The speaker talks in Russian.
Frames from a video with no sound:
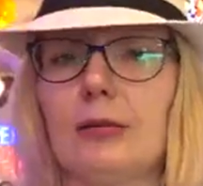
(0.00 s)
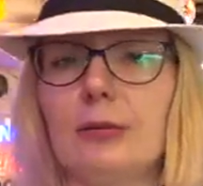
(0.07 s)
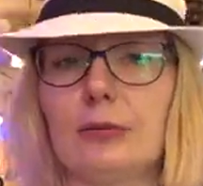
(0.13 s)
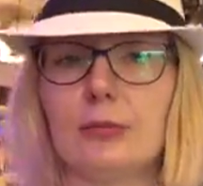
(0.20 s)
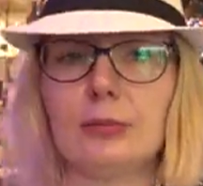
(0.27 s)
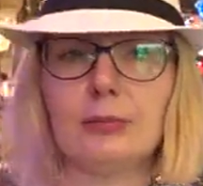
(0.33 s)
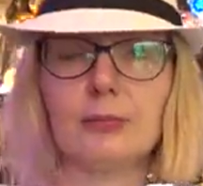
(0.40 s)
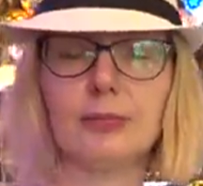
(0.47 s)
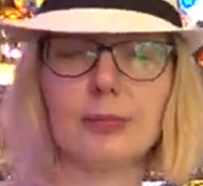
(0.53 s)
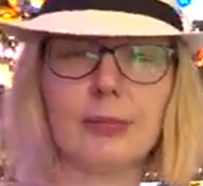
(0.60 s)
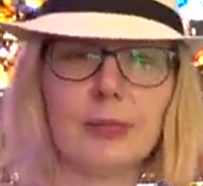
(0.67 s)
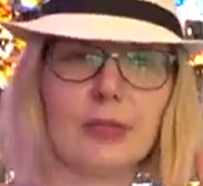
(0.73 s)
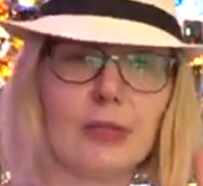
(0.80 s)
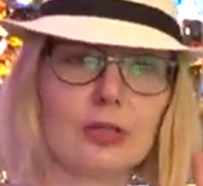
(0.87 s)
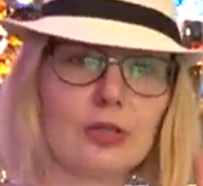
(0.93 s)
э,
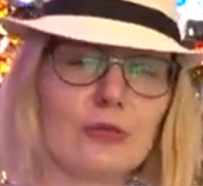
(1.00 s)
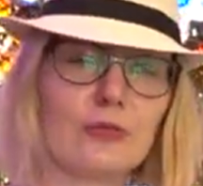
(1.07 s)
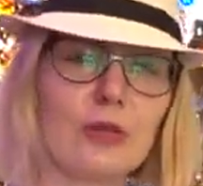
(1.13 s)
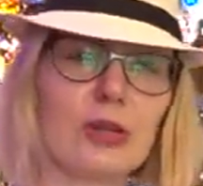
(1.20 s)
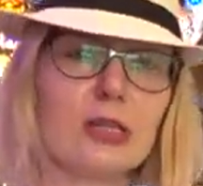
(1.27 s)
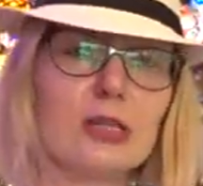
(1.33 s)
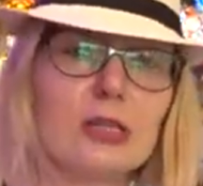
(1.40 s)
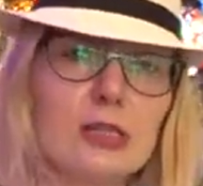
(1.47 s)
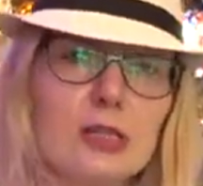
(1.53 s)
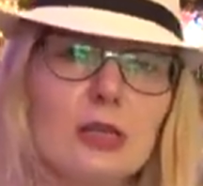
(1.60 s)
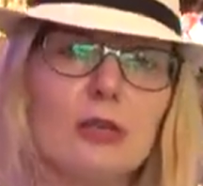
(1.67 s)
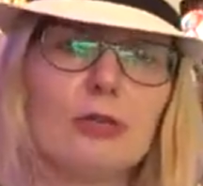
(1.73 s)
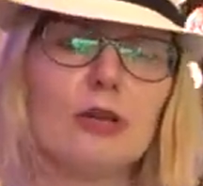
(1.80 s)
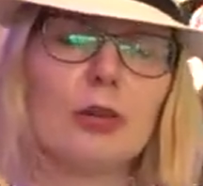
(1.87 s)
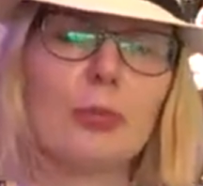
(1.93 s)
езжу в
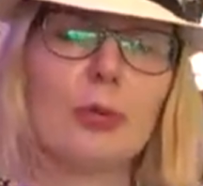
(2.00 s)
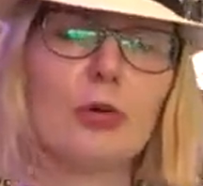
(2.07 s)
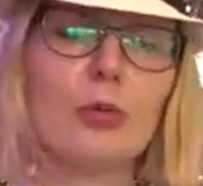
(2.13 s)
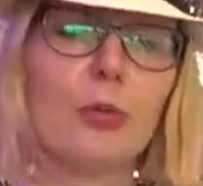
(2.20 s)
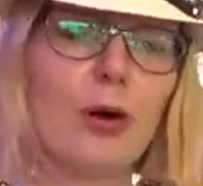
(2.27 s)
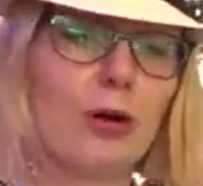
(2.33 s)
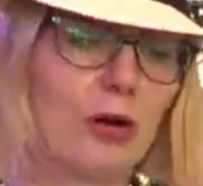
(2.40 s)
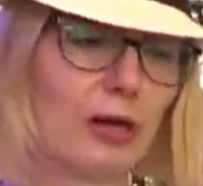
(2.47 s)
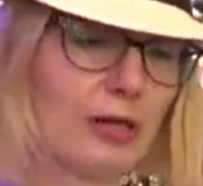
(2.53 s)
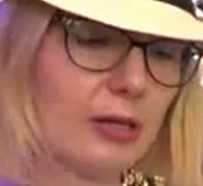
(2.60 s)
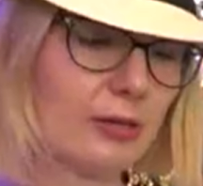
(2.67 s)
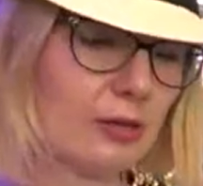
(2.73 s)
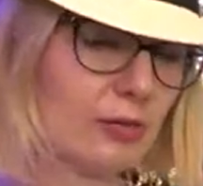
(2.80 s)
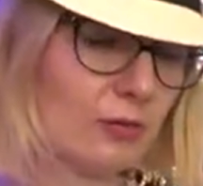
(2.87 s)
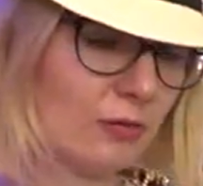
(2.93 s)
Россию или покупаю
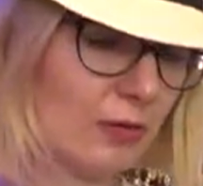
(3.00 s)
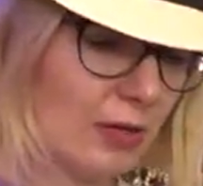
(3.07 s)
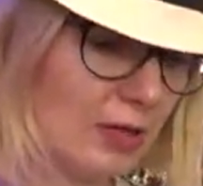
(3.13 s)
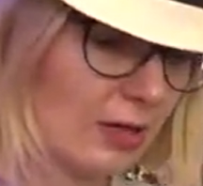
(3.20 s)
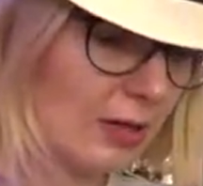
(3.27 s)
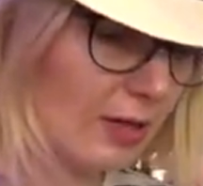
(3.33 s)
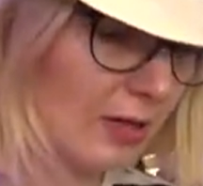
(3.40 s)
какие-то сувениры,